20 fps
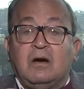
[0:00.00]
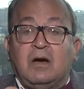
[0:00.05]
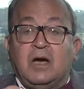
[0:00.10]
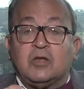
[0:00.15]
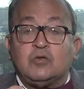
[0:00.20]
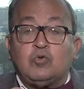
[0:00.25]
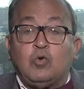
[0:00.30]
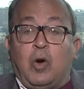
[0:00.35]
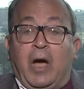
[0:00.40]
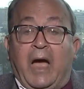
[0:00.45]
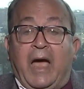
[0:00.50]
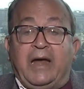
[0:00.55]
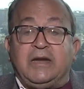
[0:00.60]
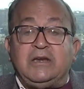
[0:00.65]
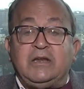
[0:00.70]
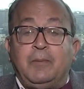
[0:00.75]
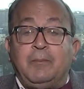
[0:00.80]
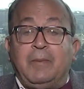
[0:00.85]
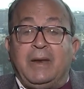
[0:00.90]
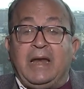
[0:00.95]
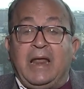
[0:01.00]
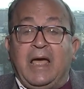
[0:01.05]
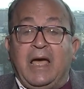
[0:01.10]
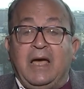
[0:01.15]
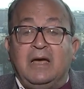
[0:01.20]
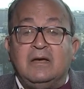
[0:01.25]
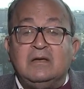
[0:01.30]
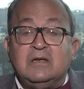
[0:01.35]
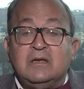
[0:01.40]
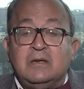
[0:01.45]
قد أعاني
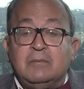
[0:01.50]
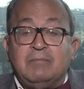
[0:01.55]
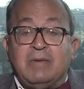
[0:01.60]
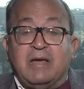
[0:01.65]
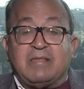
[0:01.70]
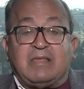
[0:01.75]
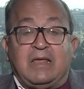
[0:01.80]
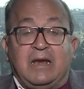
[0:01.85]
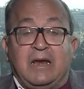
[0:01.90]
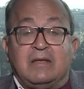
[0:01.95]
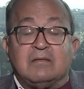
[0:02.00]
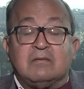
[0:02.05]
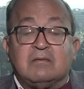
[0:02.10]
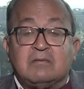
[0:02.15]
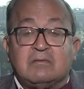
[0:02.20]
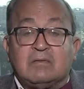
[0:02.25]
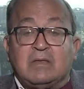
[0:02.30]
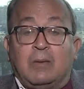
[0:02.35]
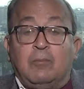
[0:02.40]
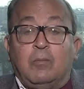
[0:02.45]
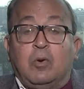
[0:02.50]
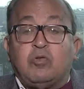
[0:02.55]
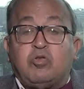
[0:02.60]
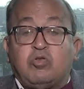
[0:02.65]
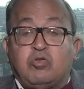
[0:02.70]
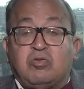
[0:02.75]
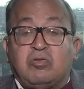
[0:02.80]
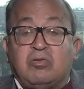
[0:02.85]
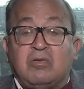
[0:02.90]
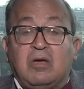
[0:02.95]
منها مثلا
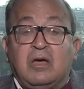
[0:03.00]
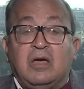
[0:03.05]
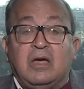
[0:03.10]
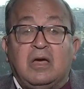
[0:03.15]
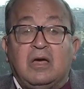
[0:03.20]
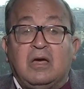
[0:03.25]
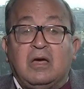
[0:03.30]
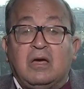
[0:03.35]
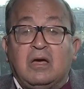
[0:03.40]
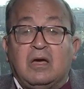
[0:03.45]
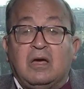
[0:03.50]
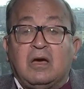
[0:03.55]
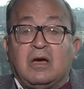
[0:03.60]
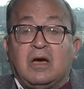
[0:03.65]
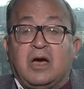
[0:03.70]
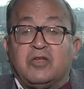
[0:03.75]
تمس آه، آه،